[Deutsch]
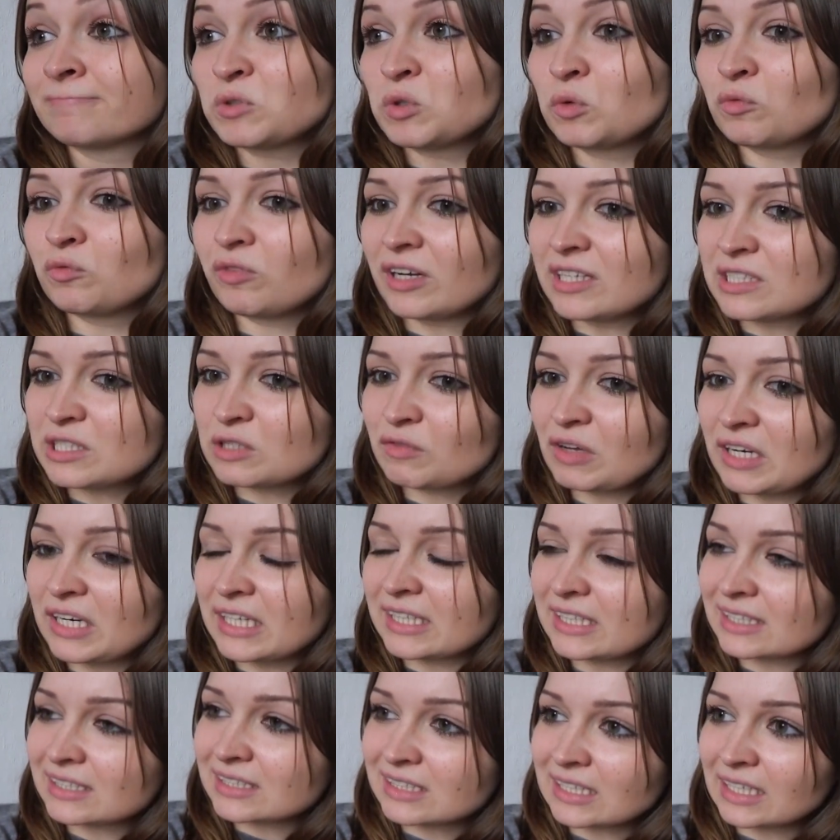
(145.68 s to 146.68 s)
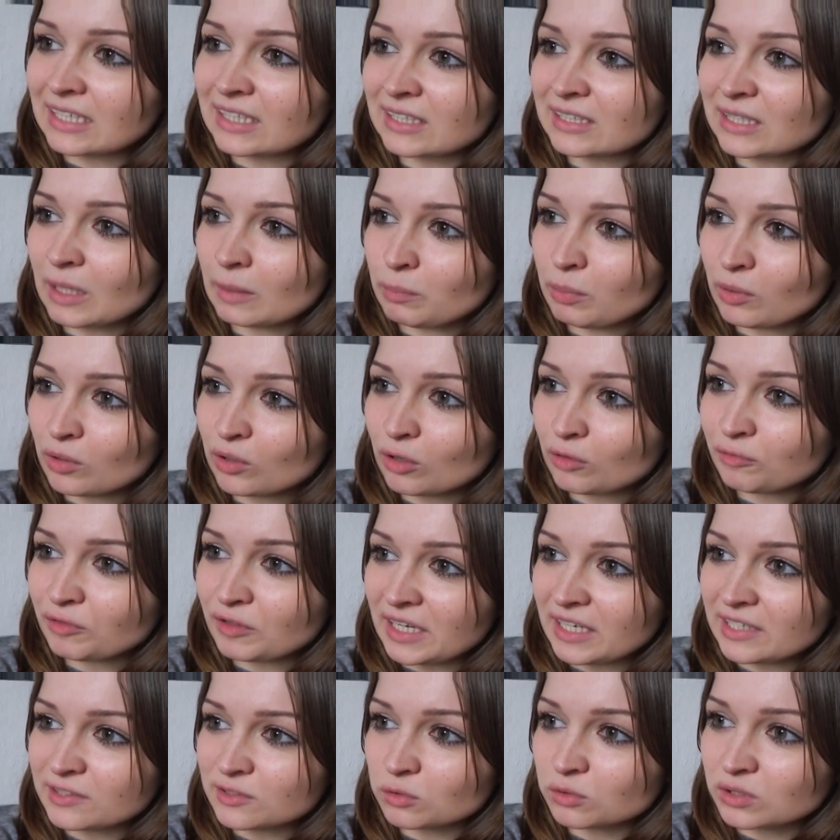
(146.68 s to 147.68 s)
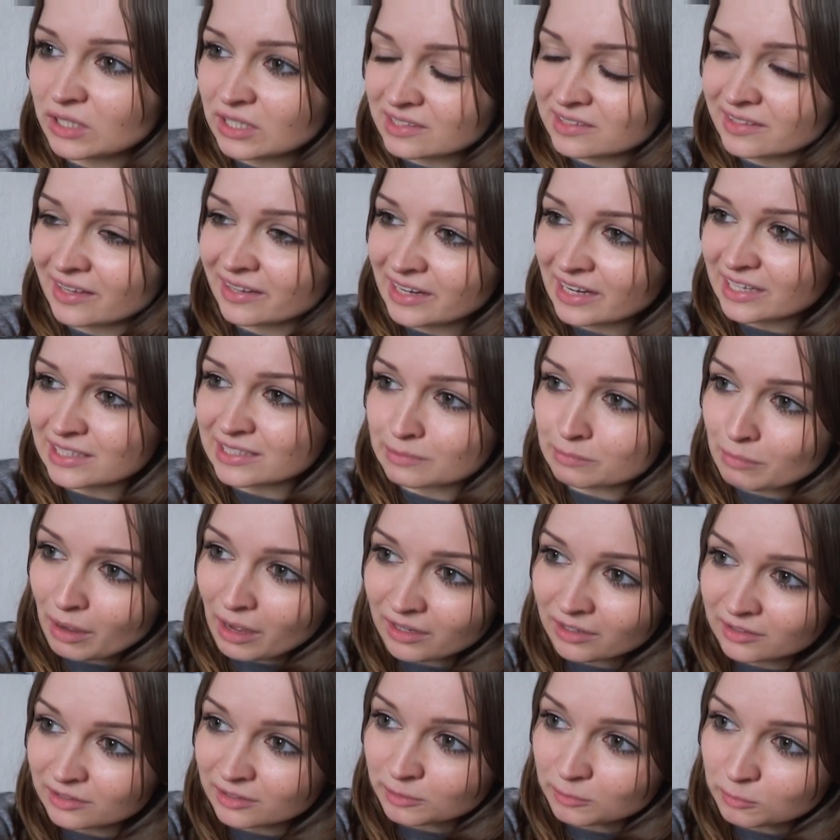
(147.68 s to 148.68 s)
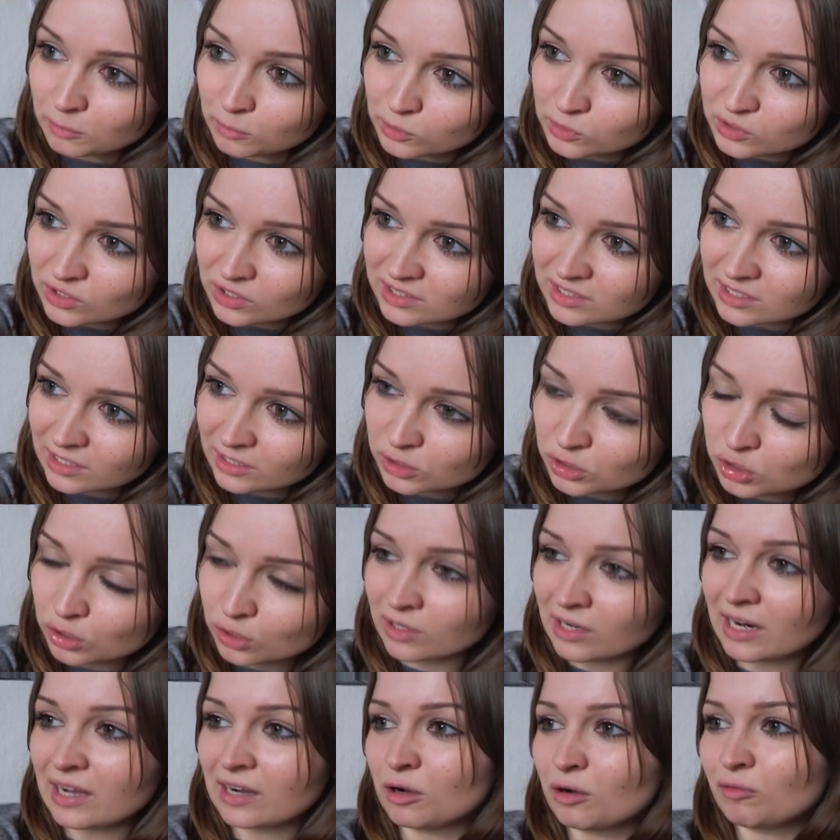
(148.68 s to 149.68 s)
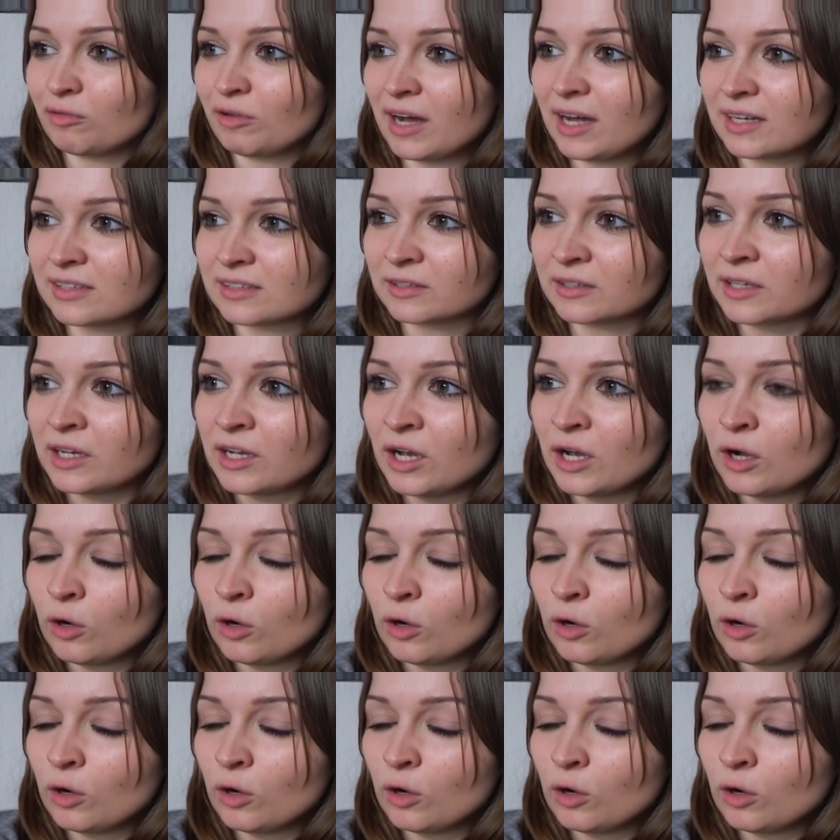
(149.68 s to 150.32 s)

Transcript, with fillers: Und weißt du, wenn ich jetzt denke, ich habe Bock auf Eis und das dann erst mache, muss es ja schon lange warten.